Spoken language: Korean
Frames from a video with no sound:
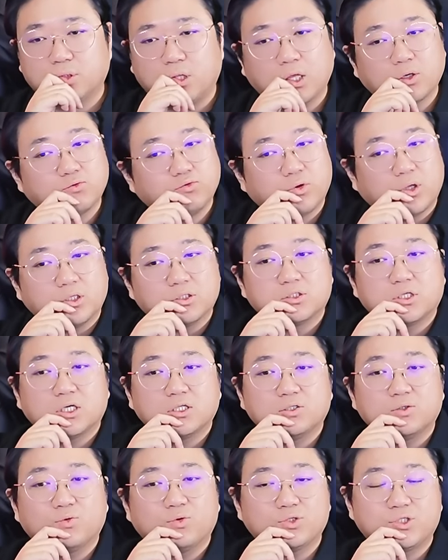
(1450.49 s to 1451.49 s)
대구
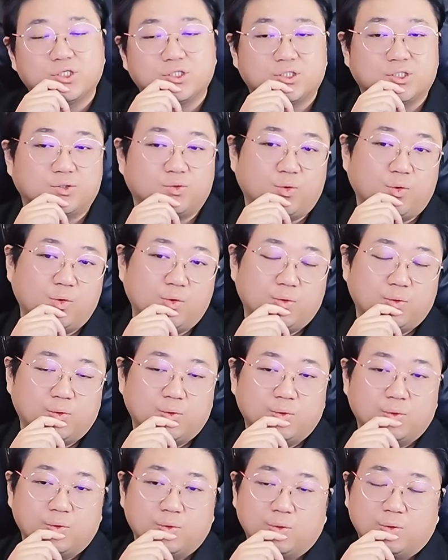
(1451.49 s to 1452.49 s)
괜찮은 곳일지도?
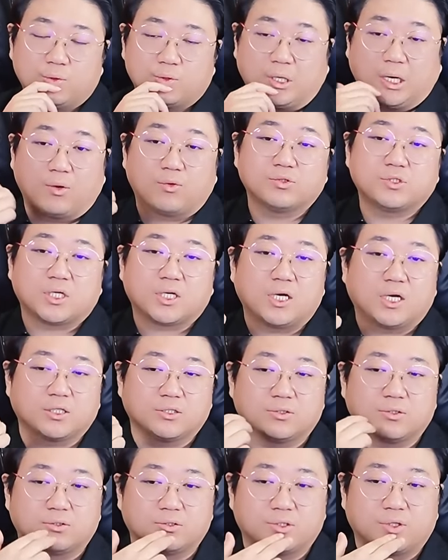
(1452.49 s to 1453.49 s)
라고
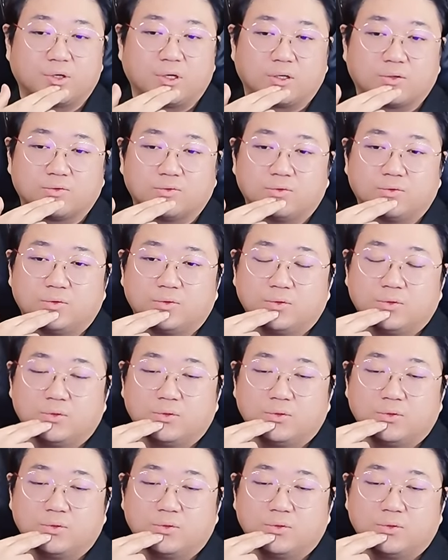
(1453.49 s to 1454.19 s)
생각이 들더라고.